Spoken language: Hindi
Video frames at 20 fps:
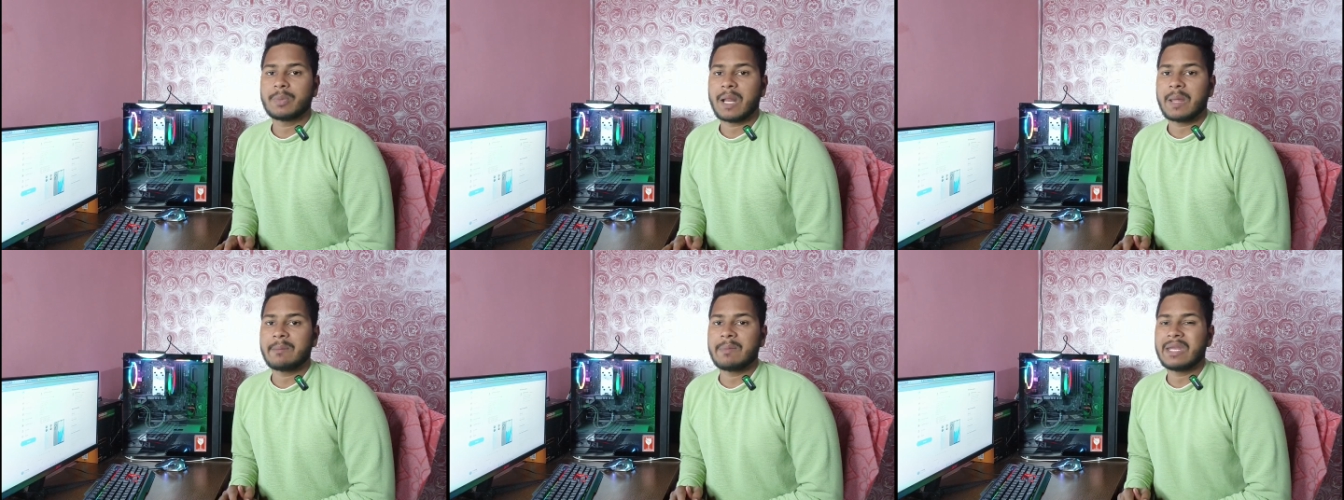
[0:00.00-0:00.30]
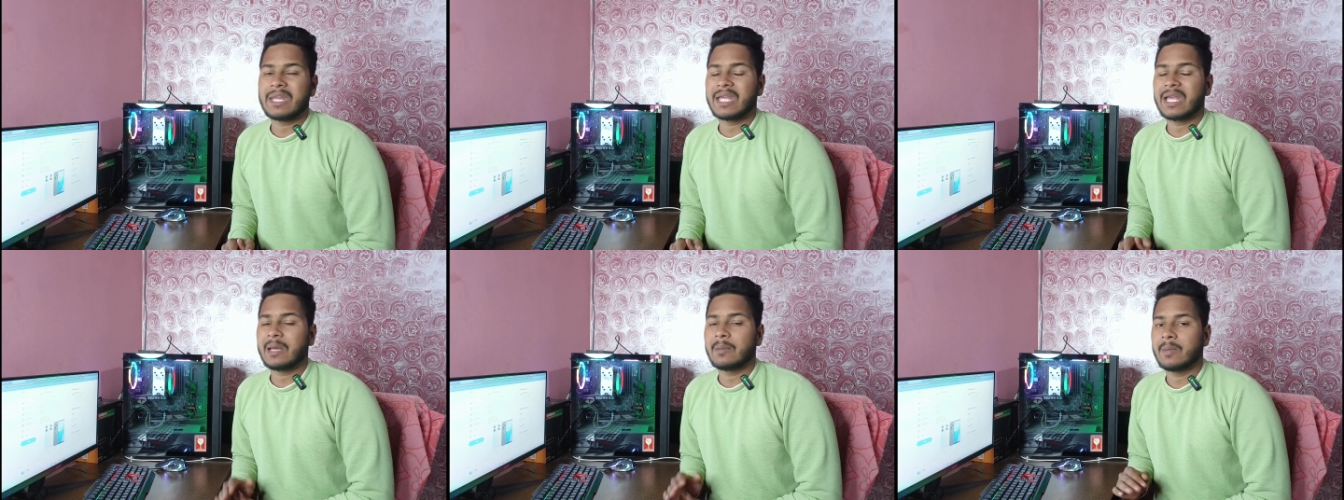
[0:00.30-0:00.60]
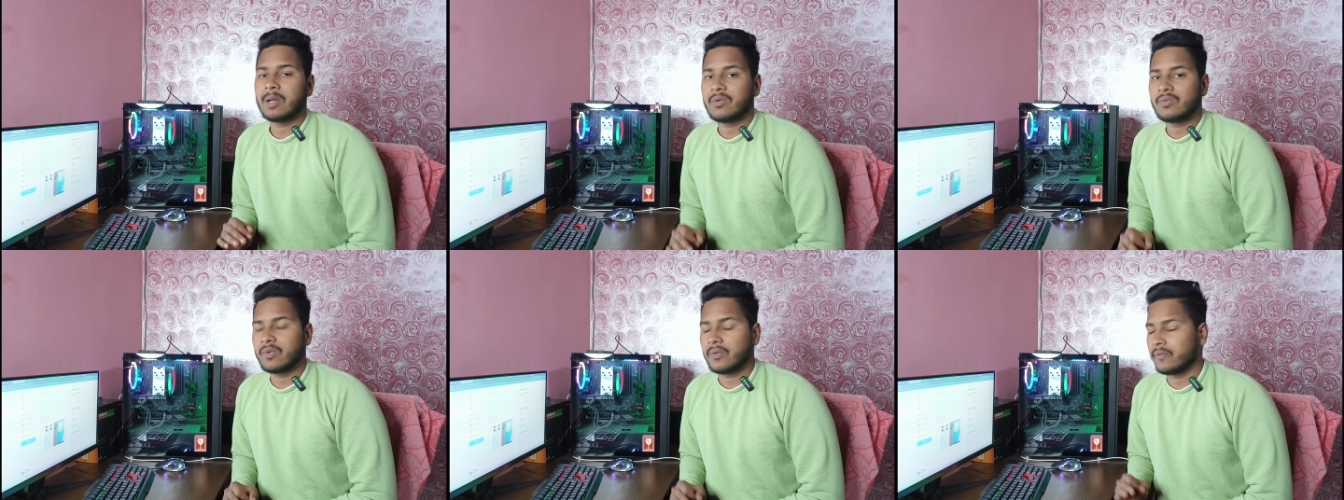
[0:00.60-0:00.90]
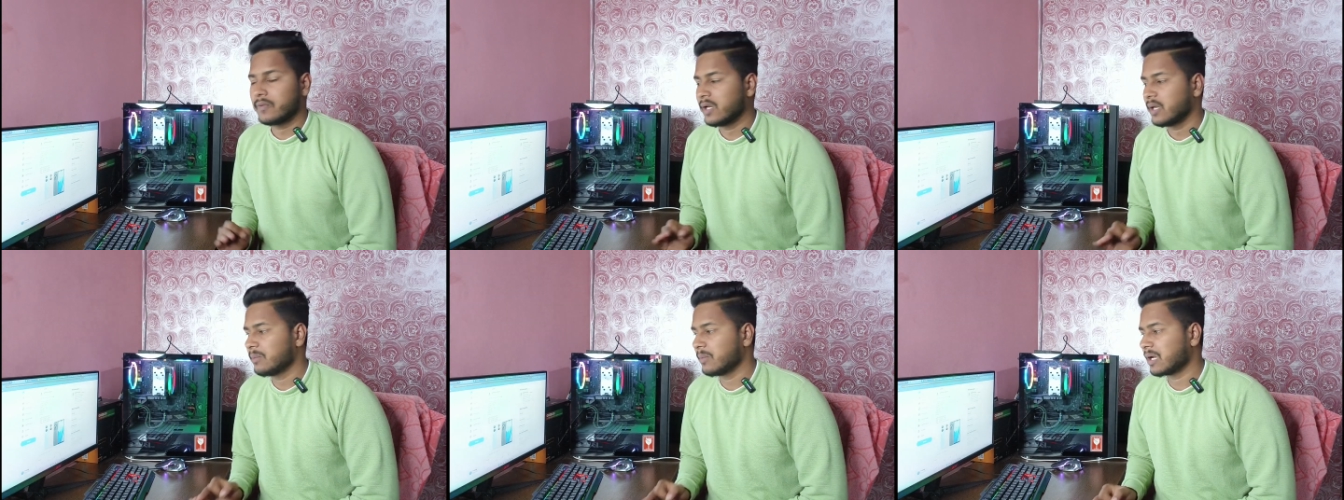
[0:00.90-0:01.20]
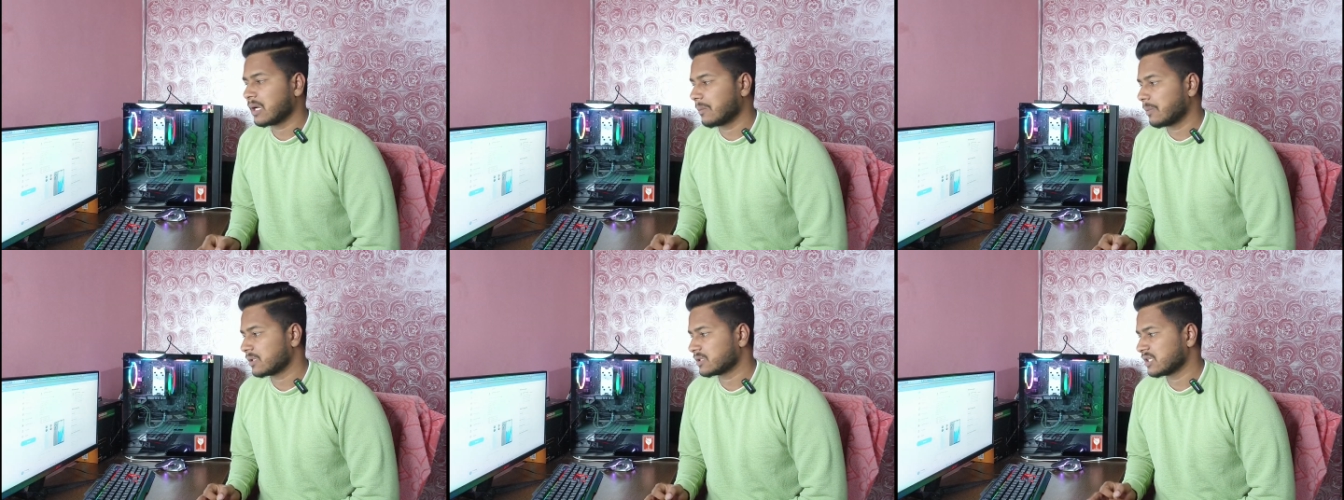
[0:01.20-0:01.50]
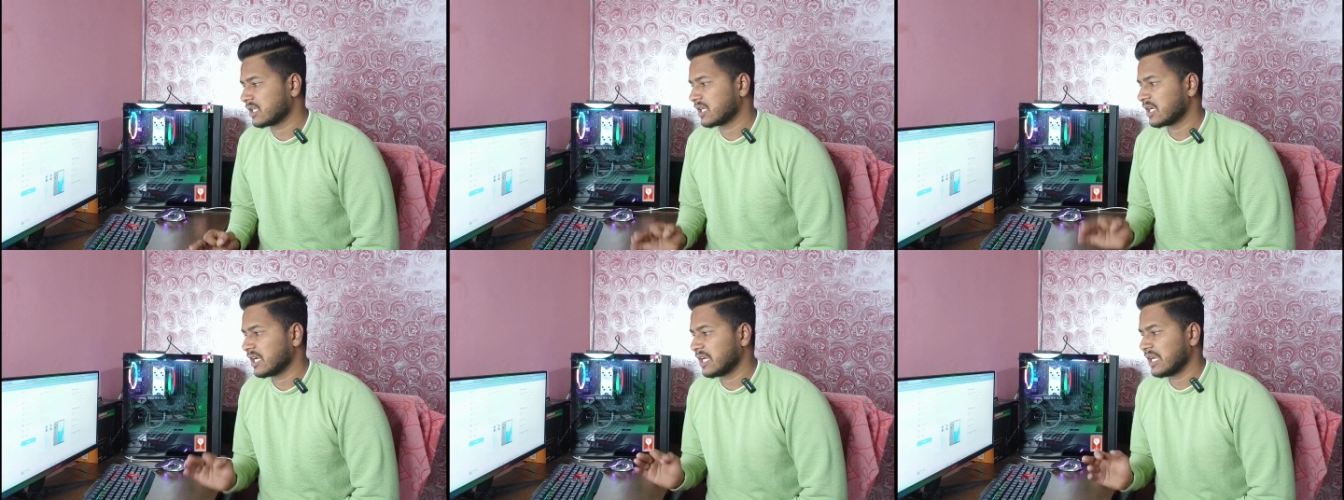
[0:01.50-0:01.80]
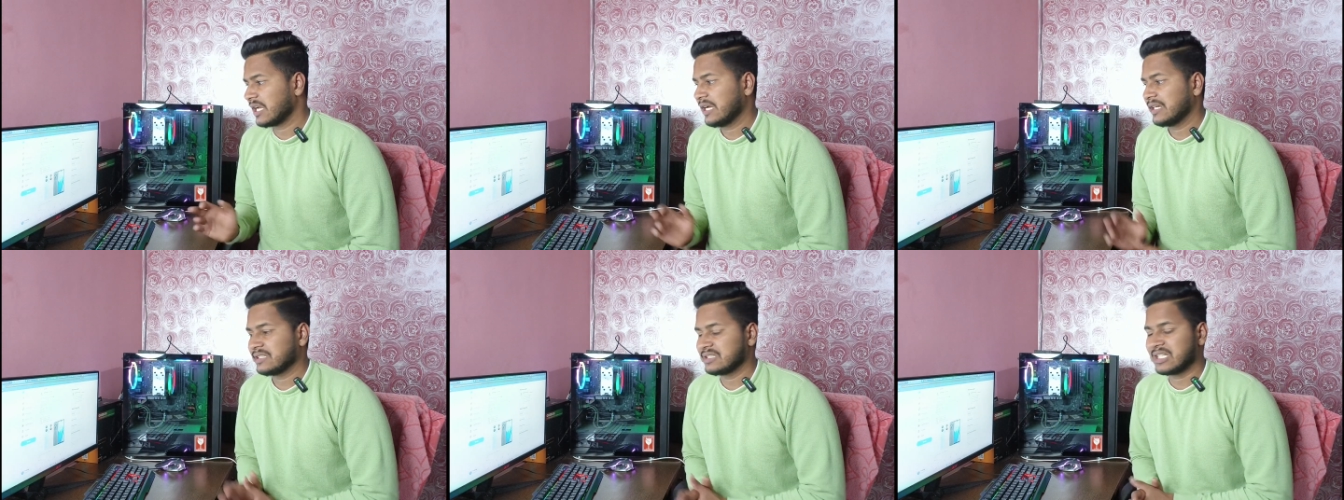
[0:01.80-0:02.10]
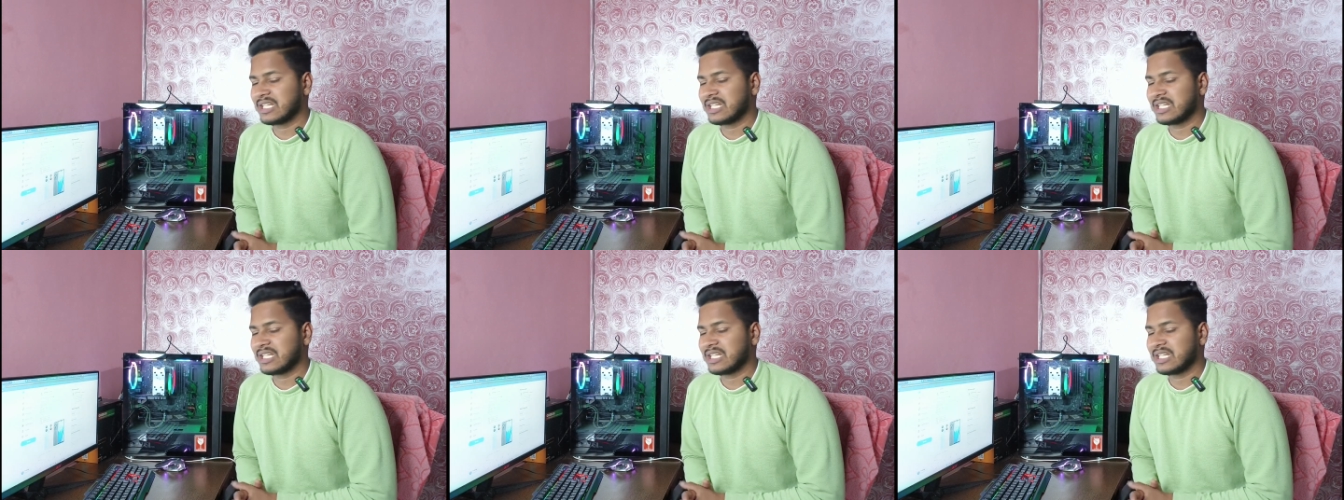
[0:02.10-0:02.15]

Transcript: जो प्राइमरी कैमरा है मेगा मेगापिक्सल का है